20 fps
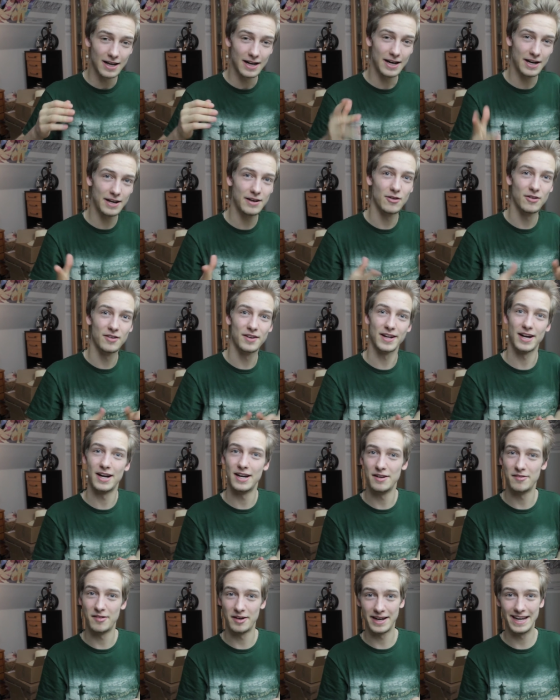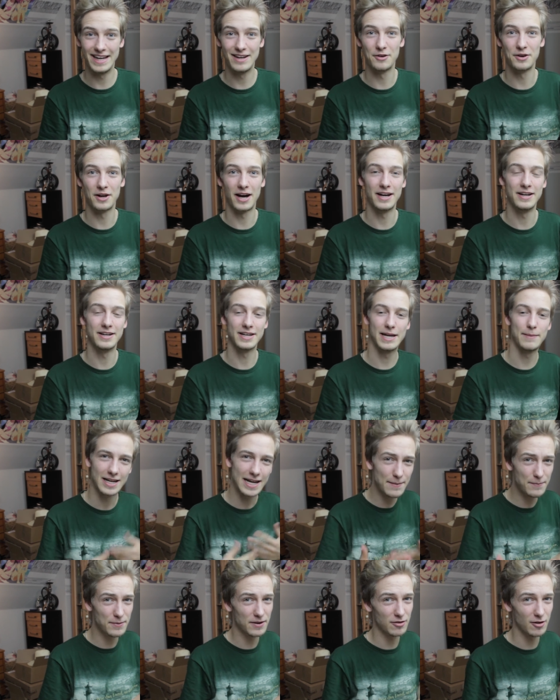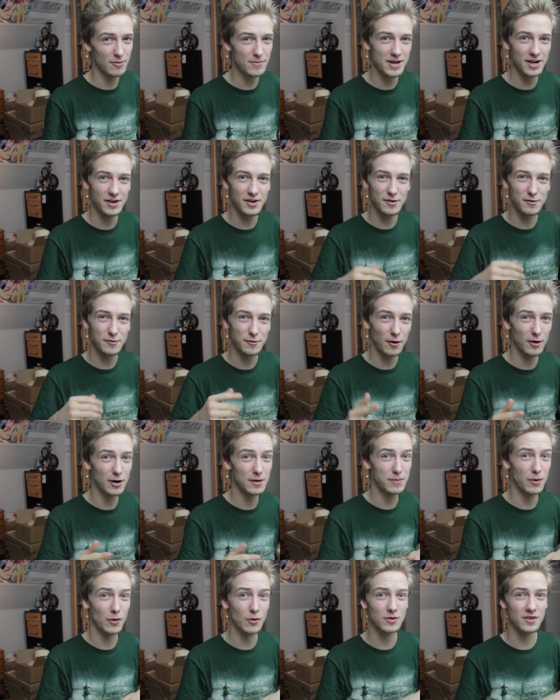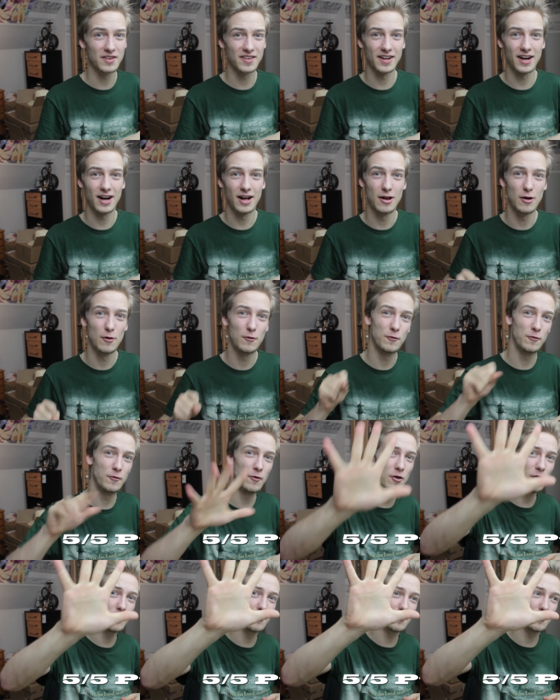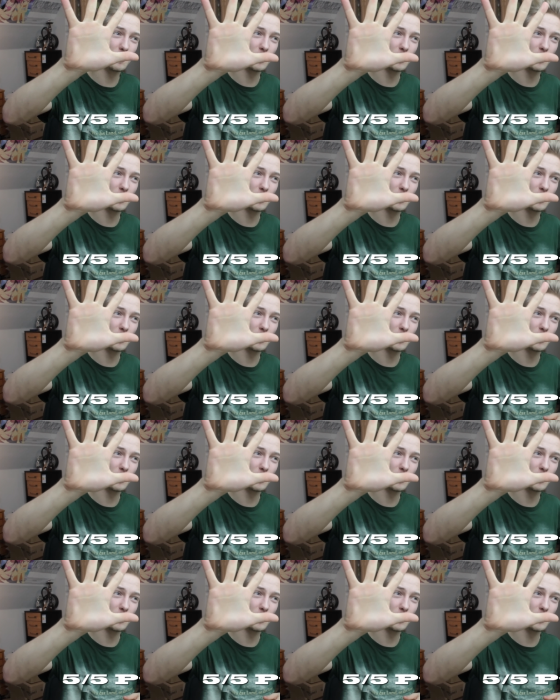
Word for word: in unserer Evangelion-Reihe gibt es von mir die volle Punktzahl 5